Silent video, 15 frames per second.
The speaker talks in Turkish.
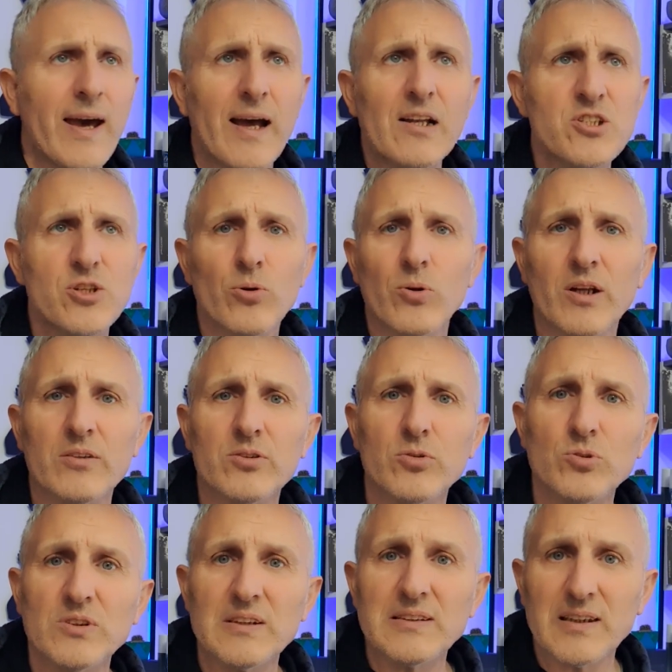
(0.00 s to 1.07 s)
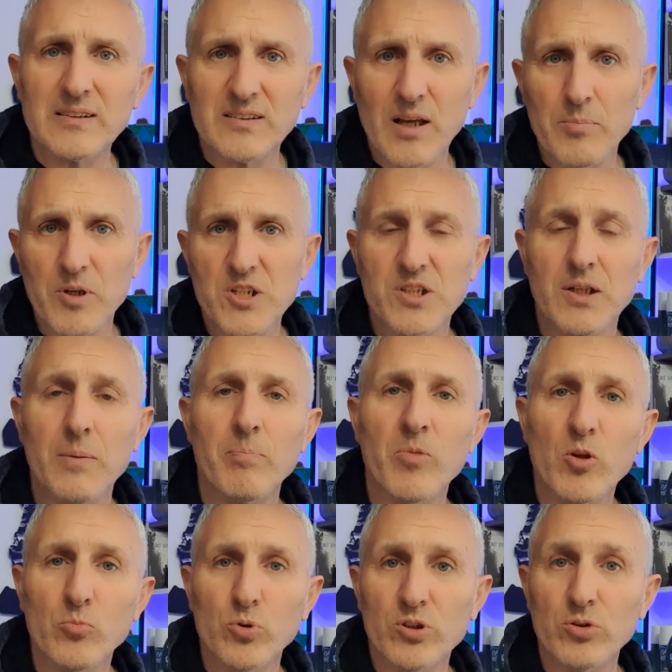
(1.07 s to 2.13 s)
LG olan da %85'ti.
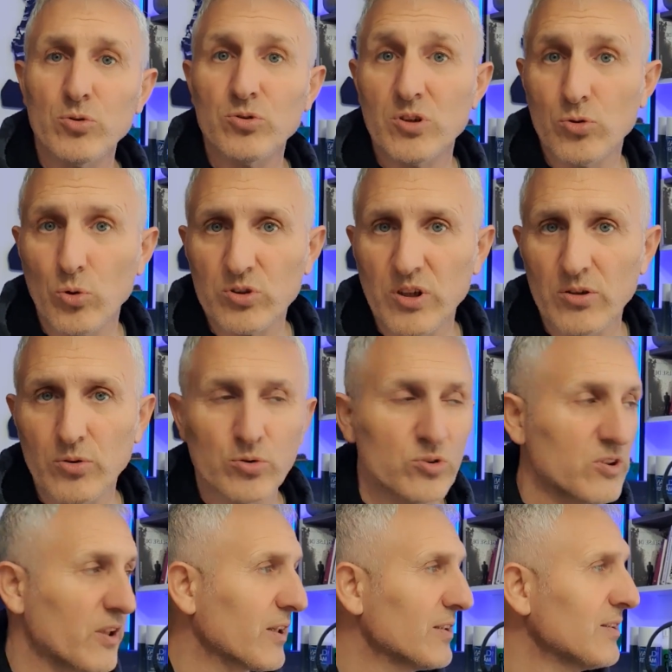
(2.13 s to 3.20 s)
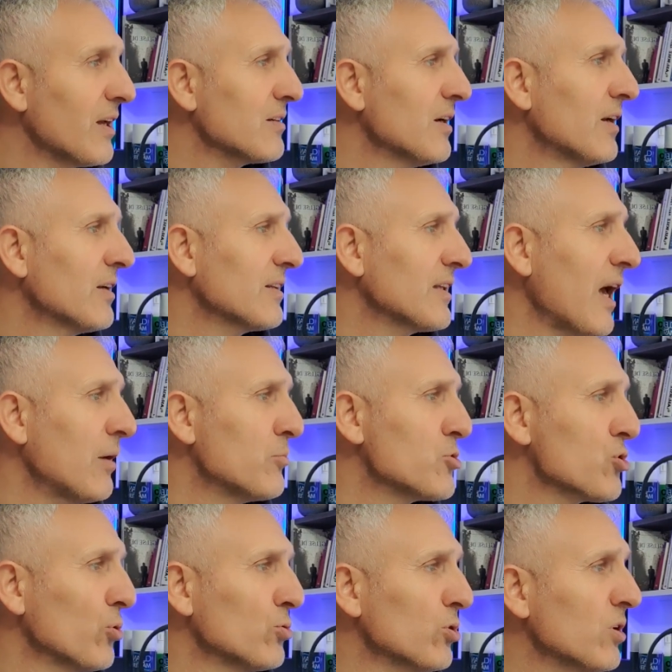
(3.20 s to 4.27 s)
Burada %99'lara kadar
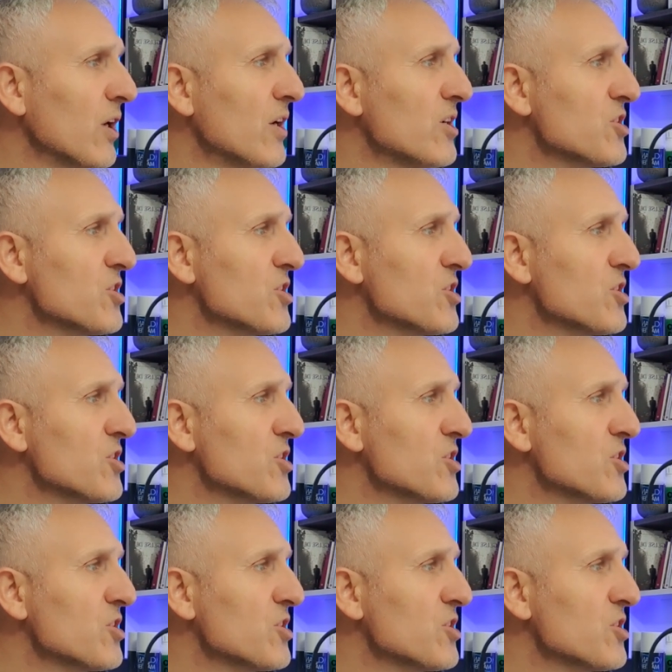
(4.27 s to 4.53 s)
gelmiş olduk.